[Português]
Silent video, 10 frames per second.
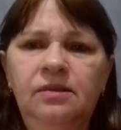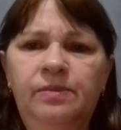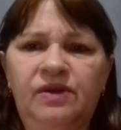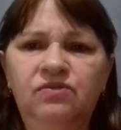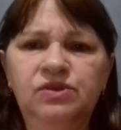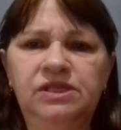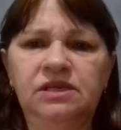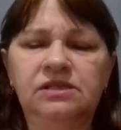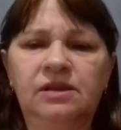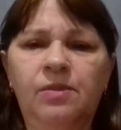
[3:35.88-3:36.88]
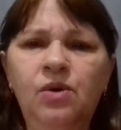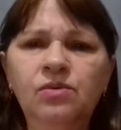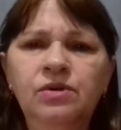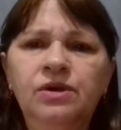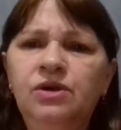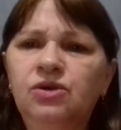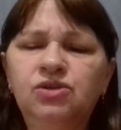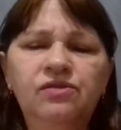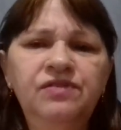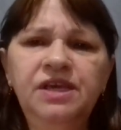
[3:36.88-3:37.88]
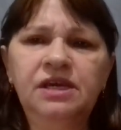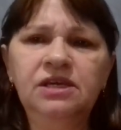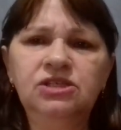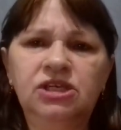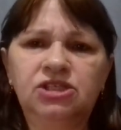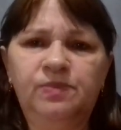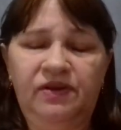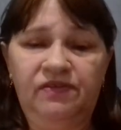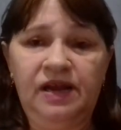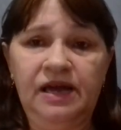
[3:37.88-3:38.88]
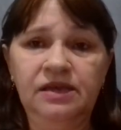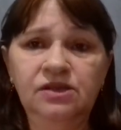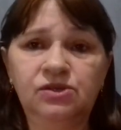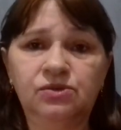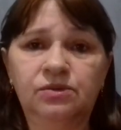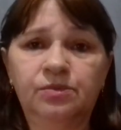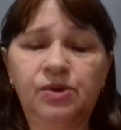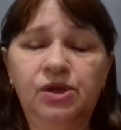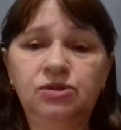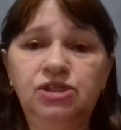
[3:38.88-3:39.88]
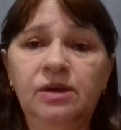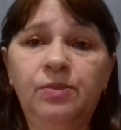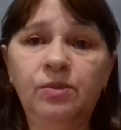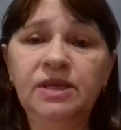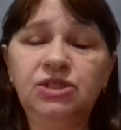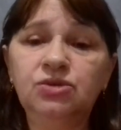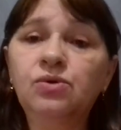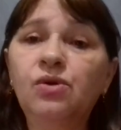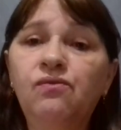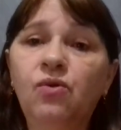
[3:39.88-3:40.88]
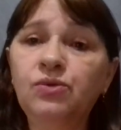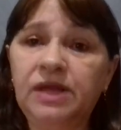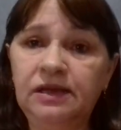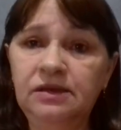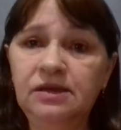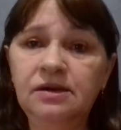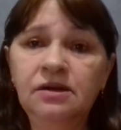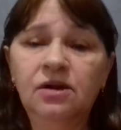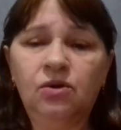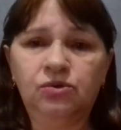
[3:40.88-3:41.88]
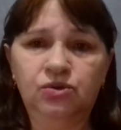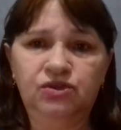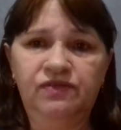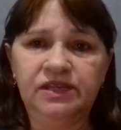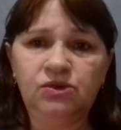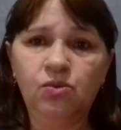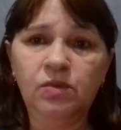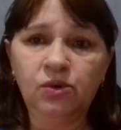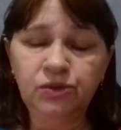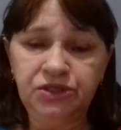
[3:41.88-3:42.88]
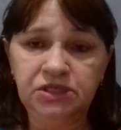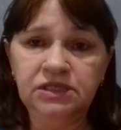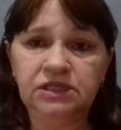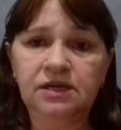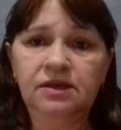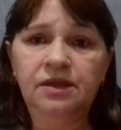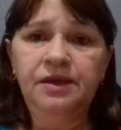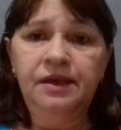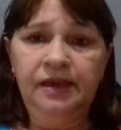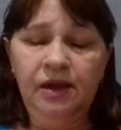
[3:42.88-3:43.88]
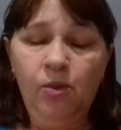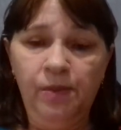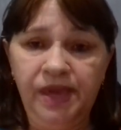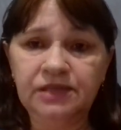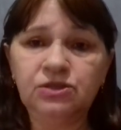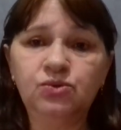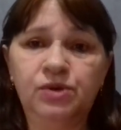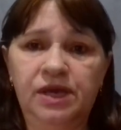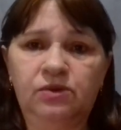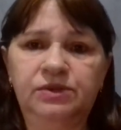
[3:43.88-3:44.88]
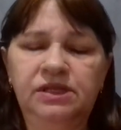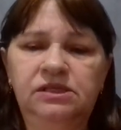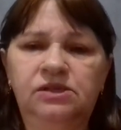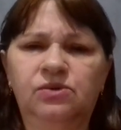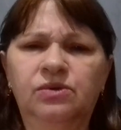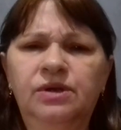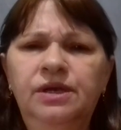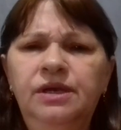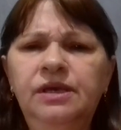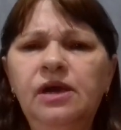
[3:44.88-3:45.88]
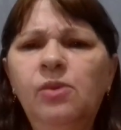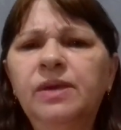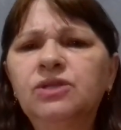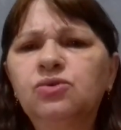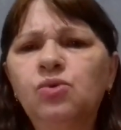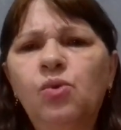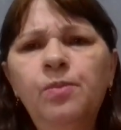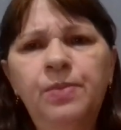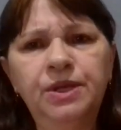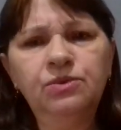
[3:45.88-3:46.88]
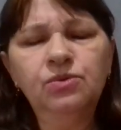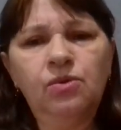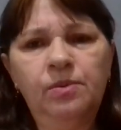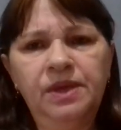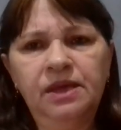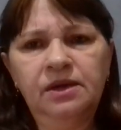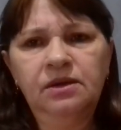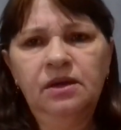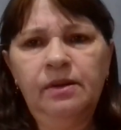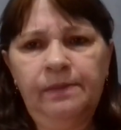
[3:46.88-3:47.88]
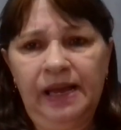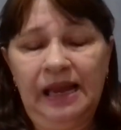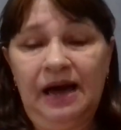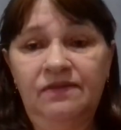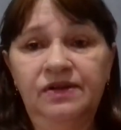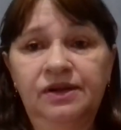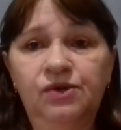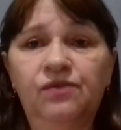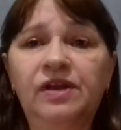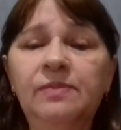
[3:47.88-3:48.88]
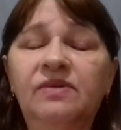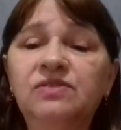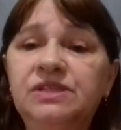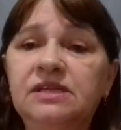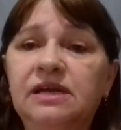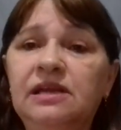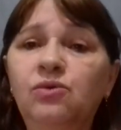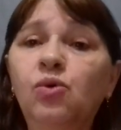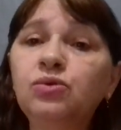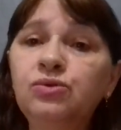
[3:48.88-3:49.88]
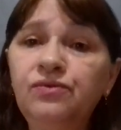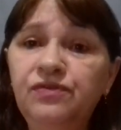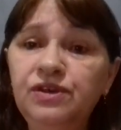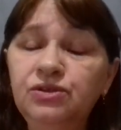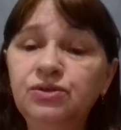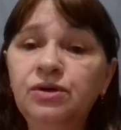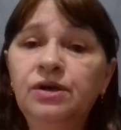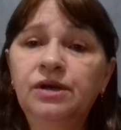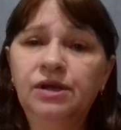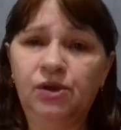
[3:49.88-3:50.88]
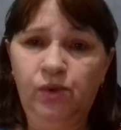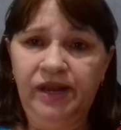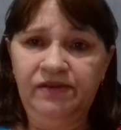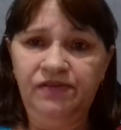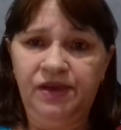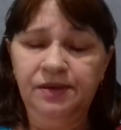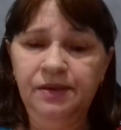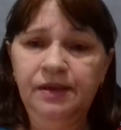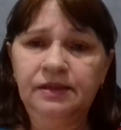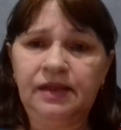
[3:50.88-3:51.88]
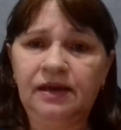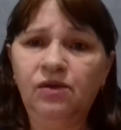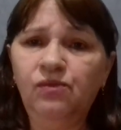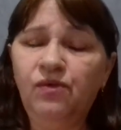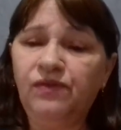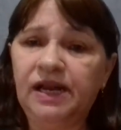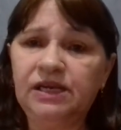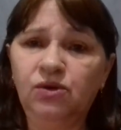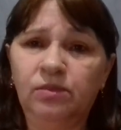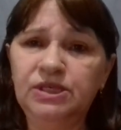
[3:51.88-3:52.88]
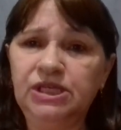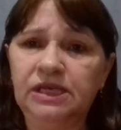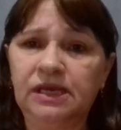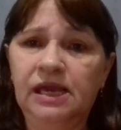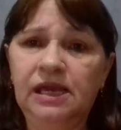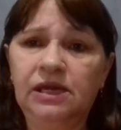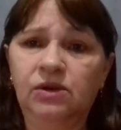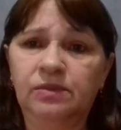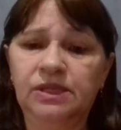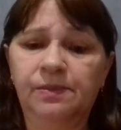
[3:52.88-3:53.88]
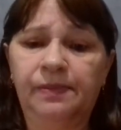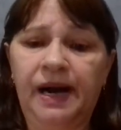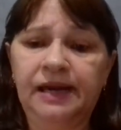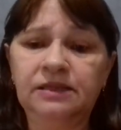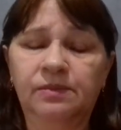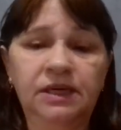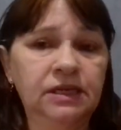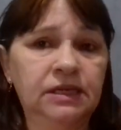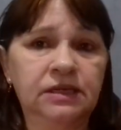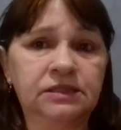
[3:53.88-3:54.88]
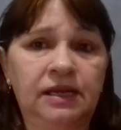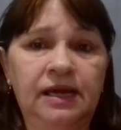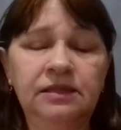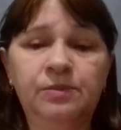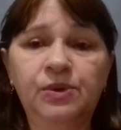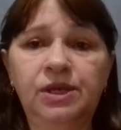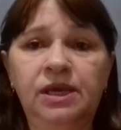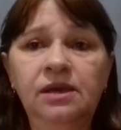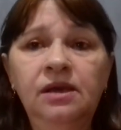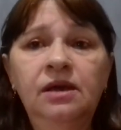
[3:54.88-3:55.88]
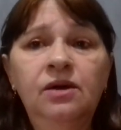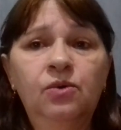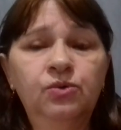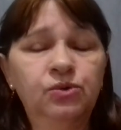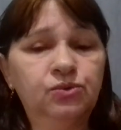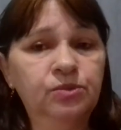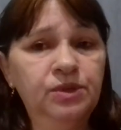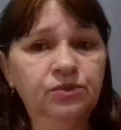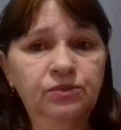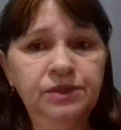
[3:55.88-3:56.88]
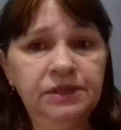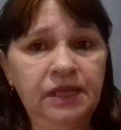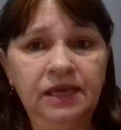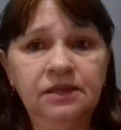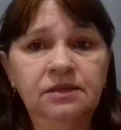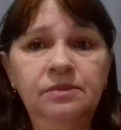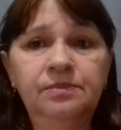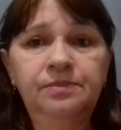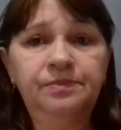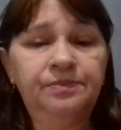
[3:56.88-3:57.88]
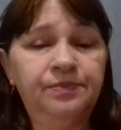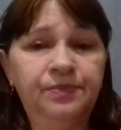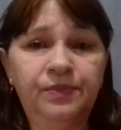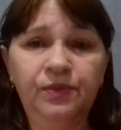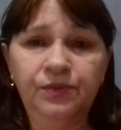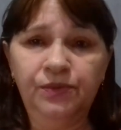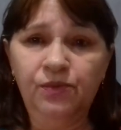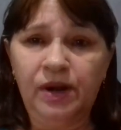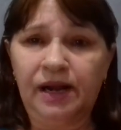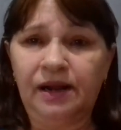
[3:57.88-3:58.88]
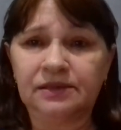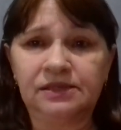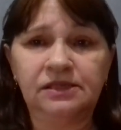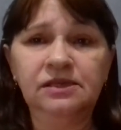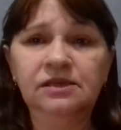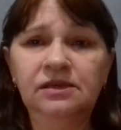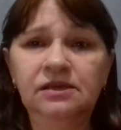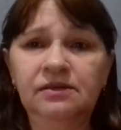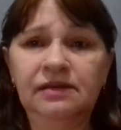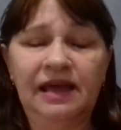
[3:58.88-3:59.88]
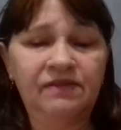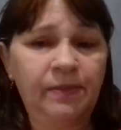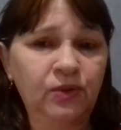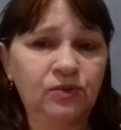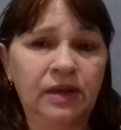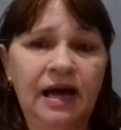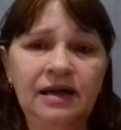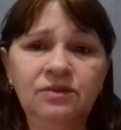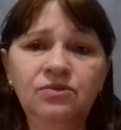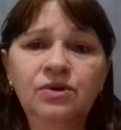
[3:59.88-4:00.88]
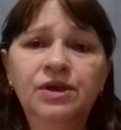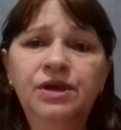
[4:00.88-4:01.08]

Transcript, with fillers: para vocês, tá bom? Eu só vim aqui, gente, para falar isso porque eu tinha prometido que eu voltaria quando eu tivesse alguma notícia realmente do que aconteceu. E realmente eu estou cumprindo com minha palavra que eu falei para vocês naquele outro vídeo que eu gravei tá? Não vou falar aqui nome de ninguém, nome de pai, de mãe, da criança, nada, porque o YouTube não entende assim e leva para outro lado